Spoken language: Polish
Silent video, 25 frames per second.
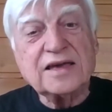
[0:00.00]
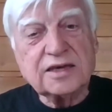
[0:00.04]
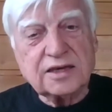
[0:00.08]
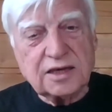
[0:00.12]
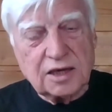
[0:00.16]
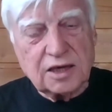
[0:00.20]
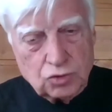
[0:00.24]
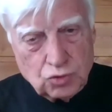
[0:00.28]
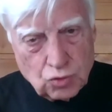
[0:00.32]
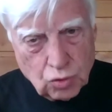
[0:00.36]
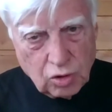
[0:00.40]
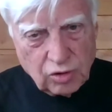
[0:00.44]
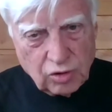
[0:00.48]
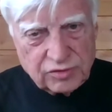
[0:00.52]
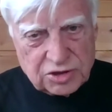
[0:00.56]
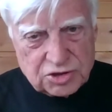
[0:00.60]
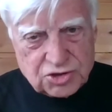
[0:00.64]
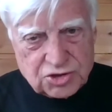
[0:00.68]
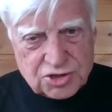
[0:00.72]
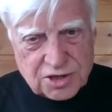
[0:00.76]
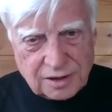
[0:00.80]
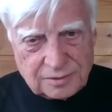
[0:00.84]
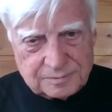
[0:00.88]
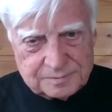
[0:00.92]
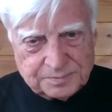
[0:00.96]
często
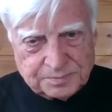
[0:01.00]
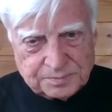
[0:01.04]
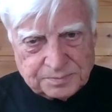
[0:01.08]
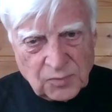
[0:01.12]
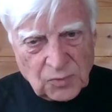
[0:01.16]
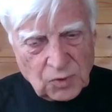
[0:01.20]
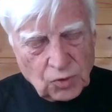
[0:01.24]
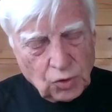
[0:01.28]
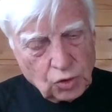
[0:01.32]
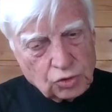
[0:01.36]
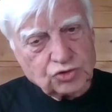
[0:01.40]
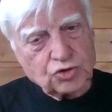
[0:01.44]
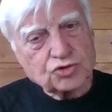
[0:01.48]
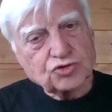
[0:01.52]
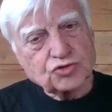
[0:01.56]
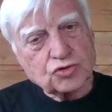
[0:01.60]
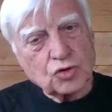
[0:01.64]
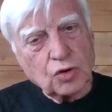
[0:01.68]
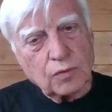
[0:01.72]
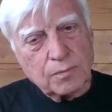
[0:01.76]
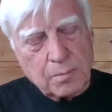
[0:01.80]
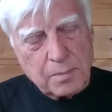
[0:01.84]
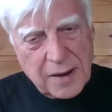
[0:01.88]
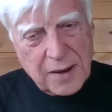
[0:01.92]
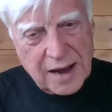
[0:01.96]
opiewanych
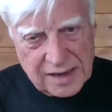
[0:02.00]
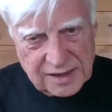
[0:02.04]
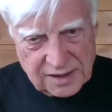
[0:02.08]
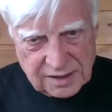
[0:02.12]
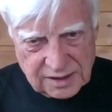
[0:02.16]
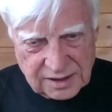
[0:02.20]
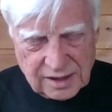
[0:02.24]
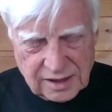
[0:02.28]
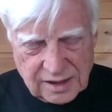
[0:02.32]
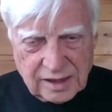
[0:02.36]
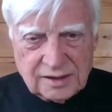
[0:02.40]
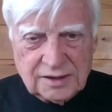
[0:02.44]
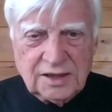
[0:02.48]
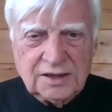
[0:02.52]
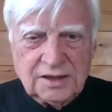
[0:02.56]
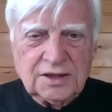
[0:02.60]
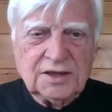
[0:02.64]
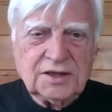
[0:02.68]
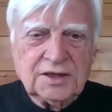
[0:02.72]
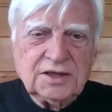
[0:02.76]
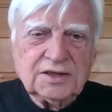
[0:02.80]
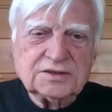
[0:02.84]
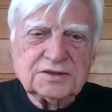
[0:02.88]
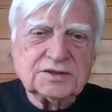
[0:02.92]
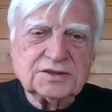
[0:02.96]
i
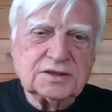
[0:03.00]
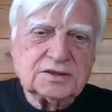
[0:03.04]
opracowywanych